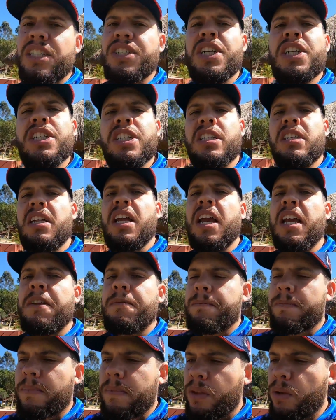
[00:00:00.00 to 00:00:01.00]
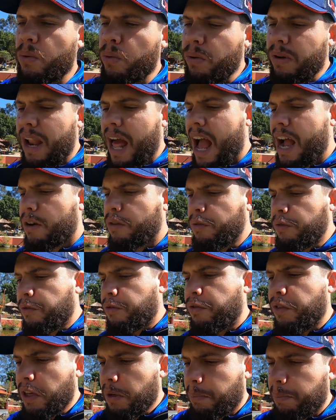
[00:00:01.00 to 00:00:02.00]
a gente tem o Lago
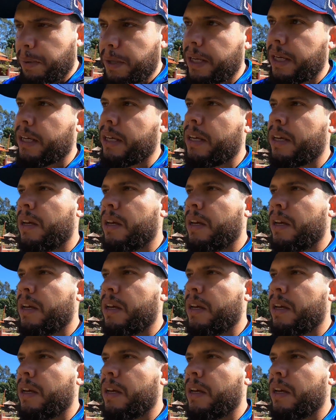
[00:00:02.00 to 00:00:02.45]
VIP